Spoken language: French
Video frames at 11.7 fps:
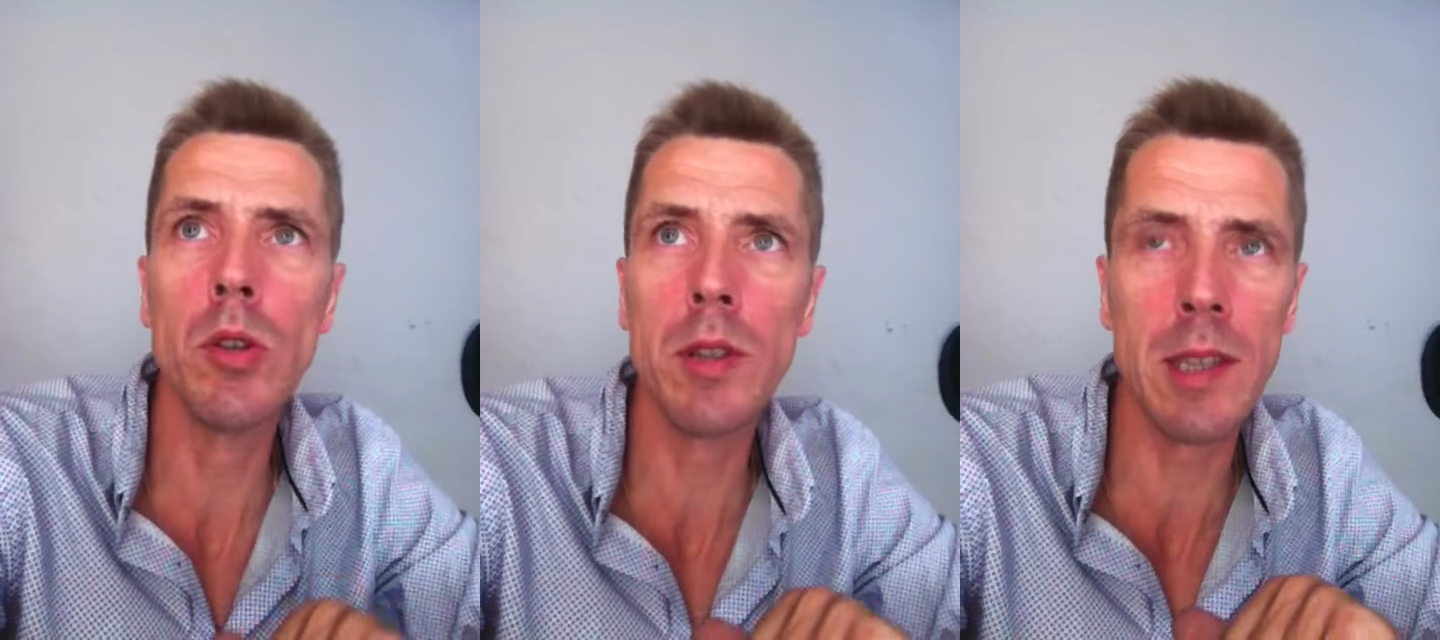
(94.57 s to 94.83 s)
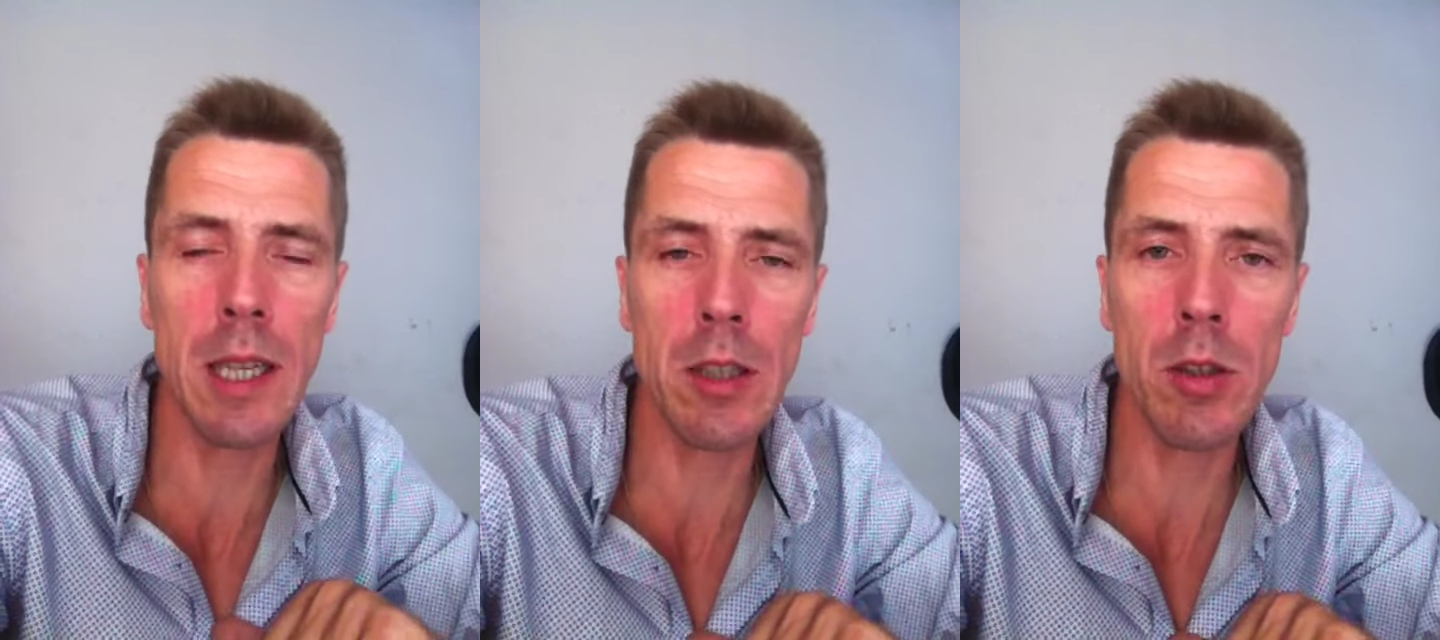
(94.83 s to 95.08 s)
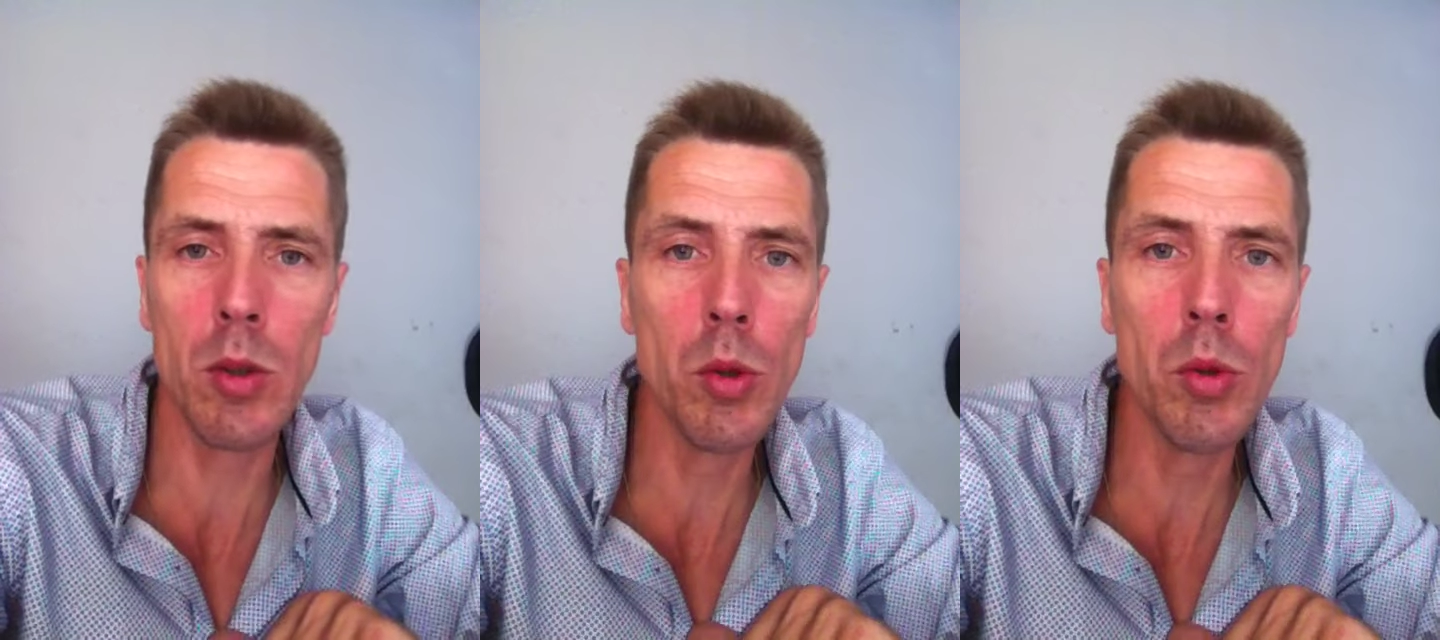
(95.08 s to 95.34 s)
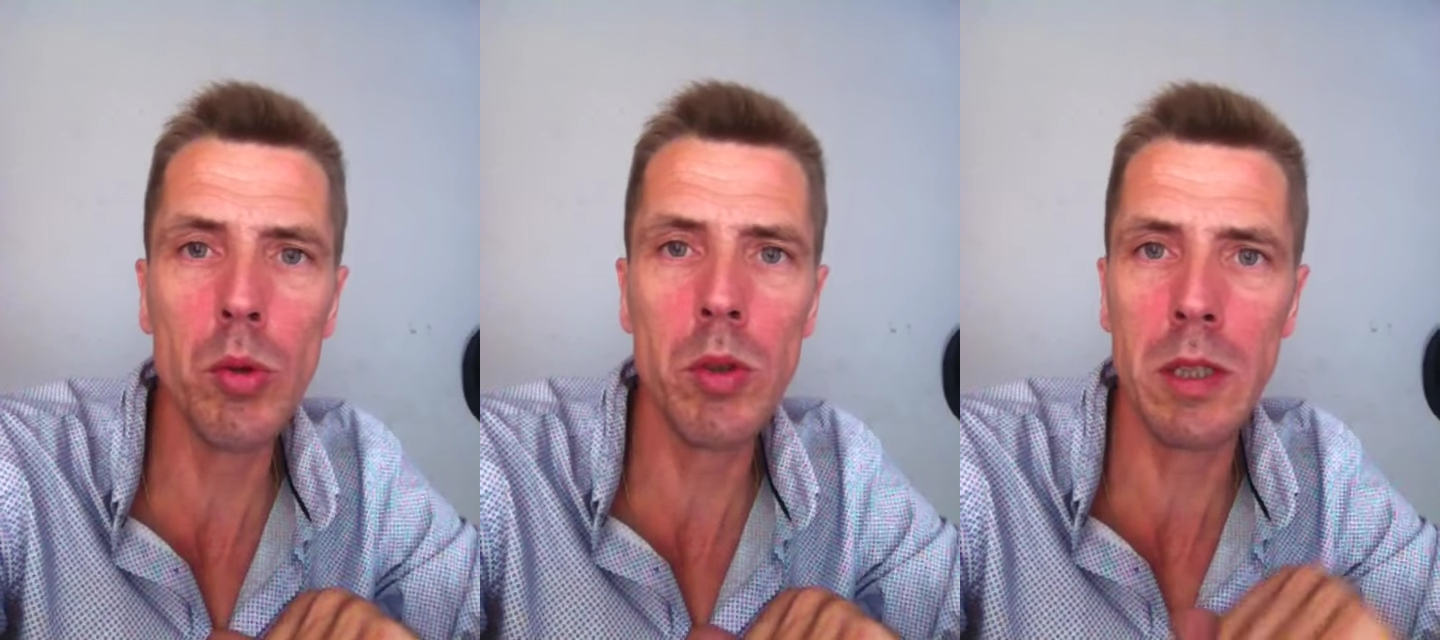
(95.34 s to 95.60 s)
le 7
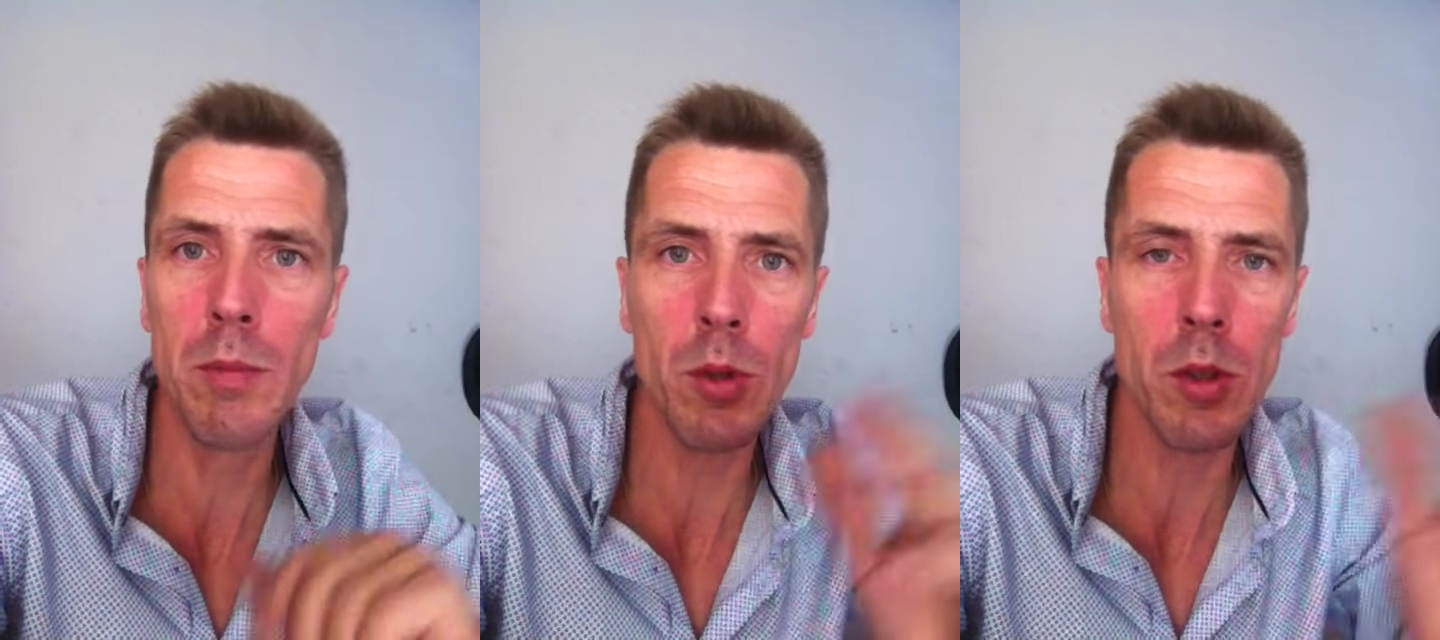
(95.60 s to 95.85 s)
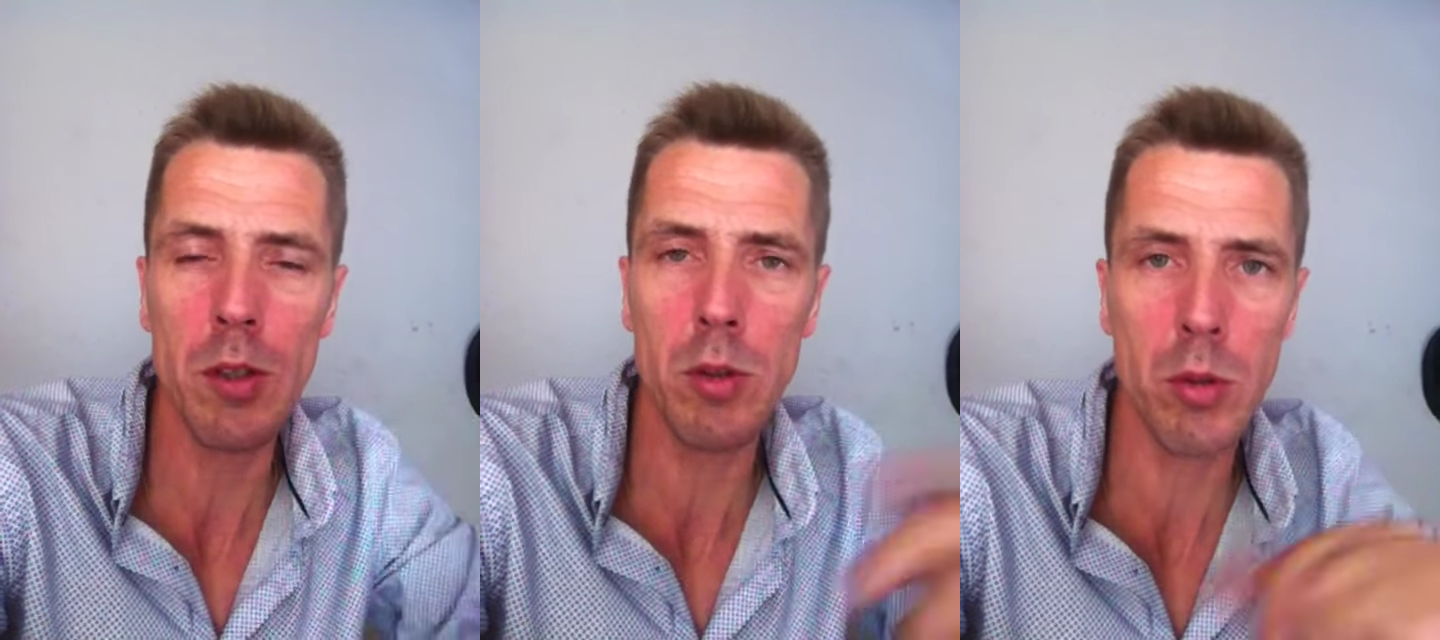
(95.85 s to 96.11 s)
août, il me donne